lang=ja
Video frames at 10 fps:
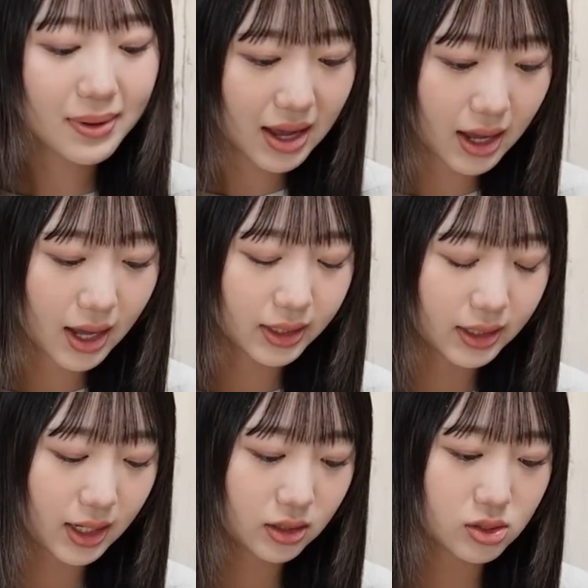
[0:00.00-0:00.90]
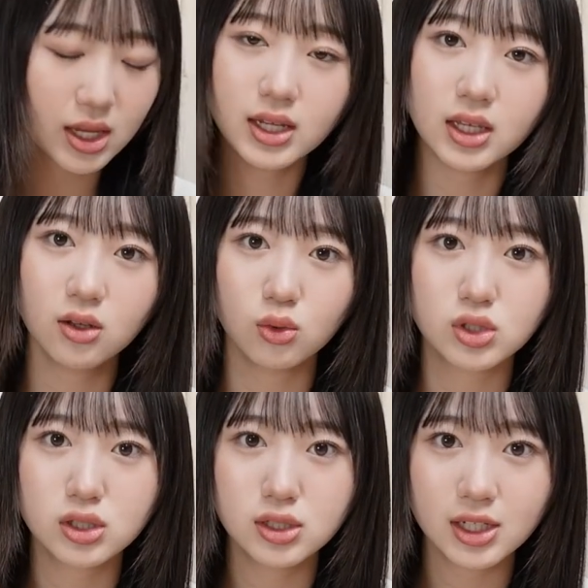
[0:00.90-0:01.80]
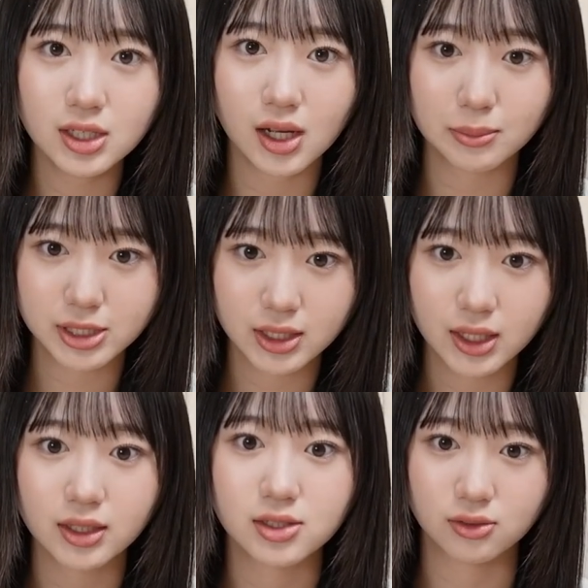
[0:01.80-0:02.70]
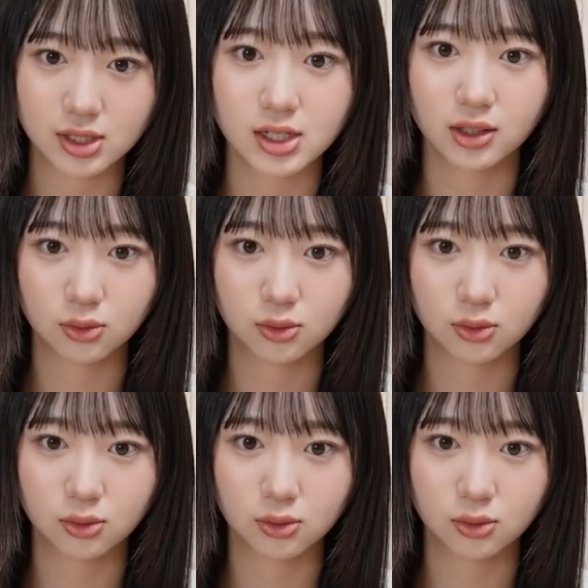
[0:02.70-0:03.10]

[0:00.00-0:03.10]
あまあ、意外と最近落ち着いてきたかもしれないんですよね、ちゃん